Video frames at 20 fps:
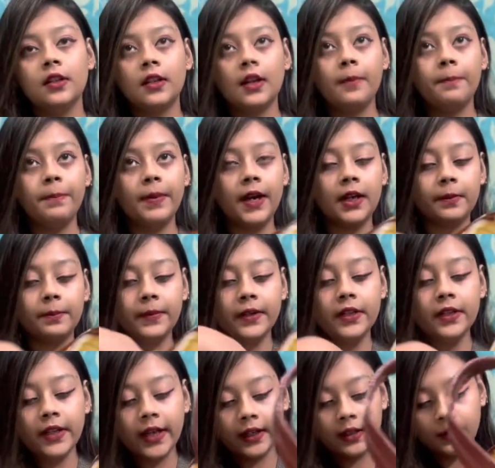
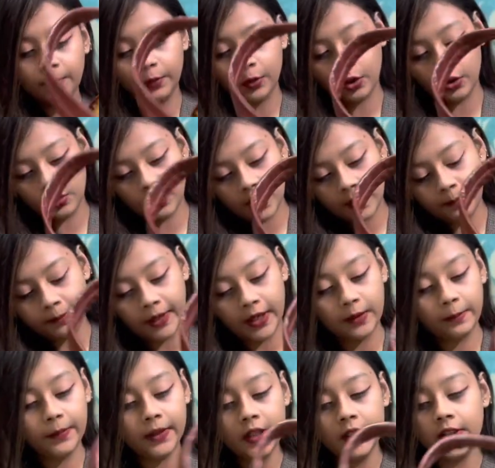কম্পার্টমেন্ট একটা বড়
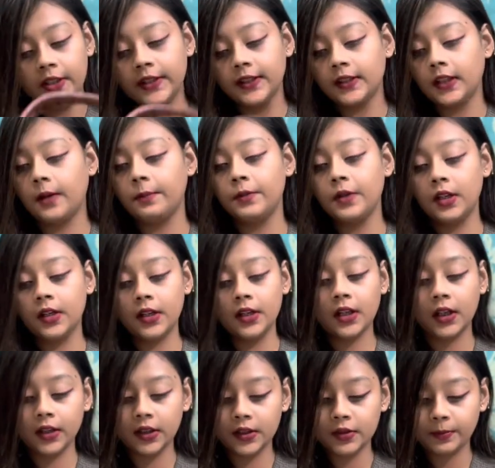কম্পার্টমেন্ট যেটাতে আপনারা
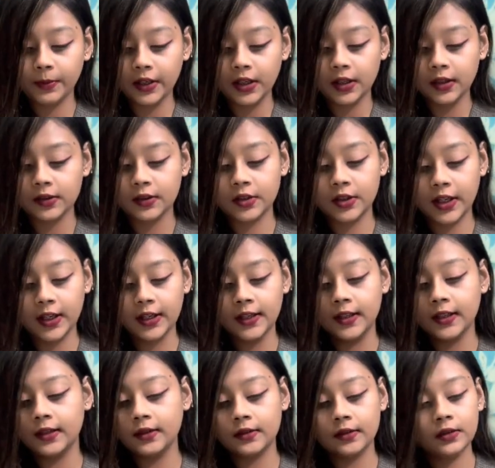লাগেজ মানে যে
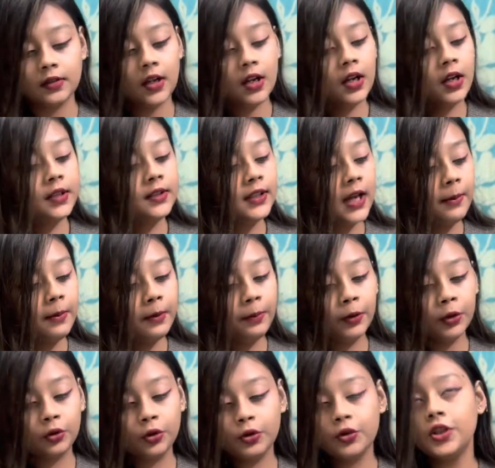
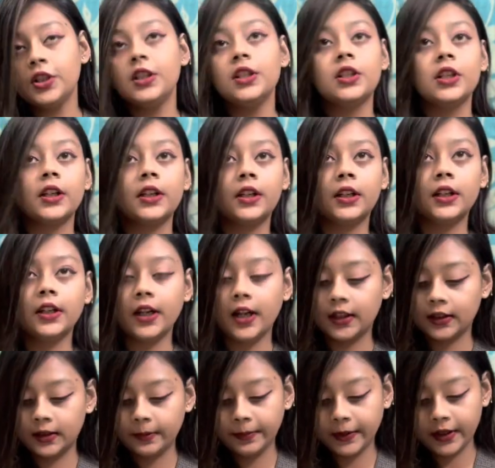জামাপত্র জিনিস এখানে
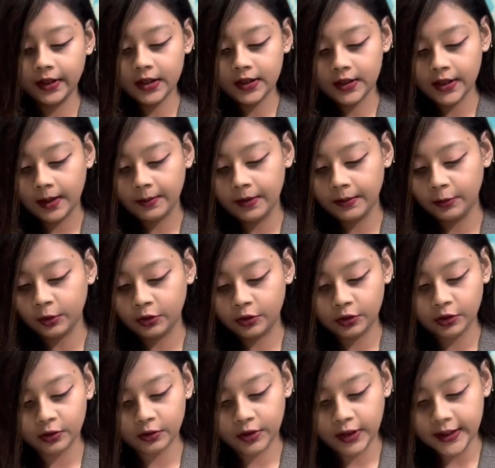রাখতে পারেন জামাপত্র
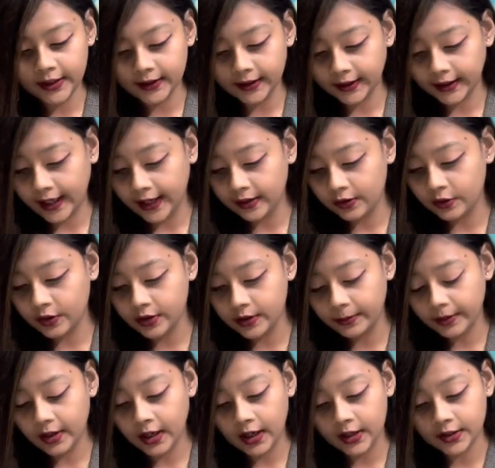এটাতে ক্যারি হয়ে
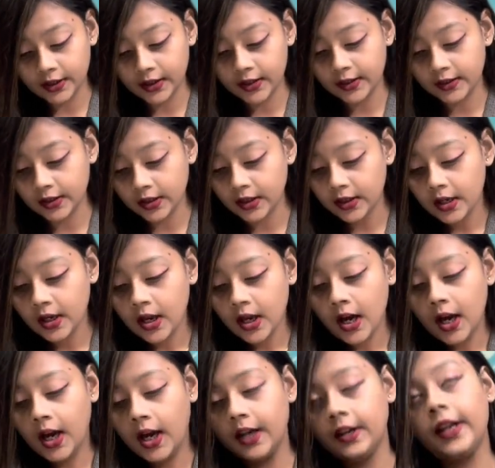যাবে আশা নিচে
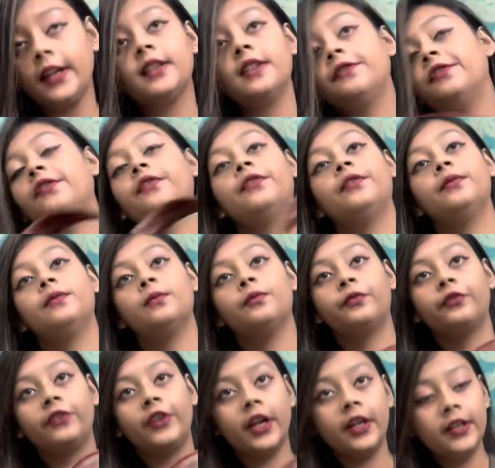আর একটা
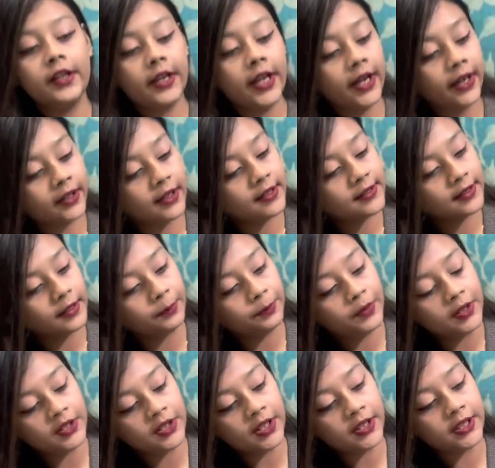ফ্রন্টে একটা জিপ
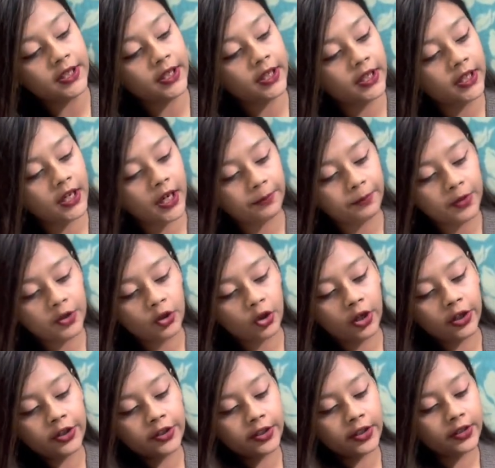দিচ্ছে যেখানে আপনি
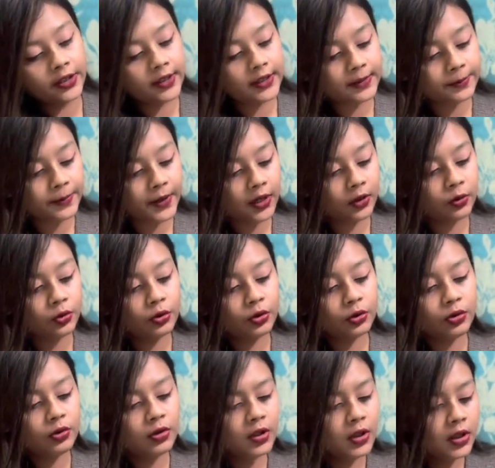টয়লেটারিজ বা কোনো
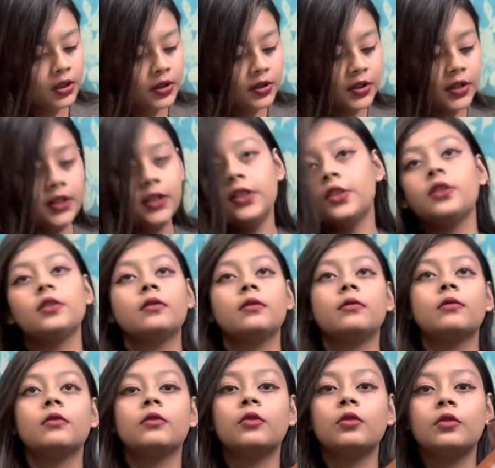জিনিস
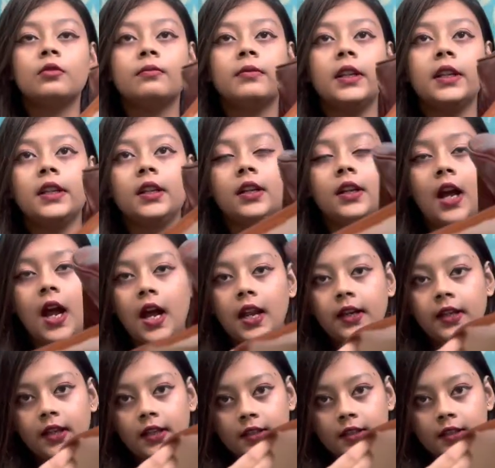মানে হালকা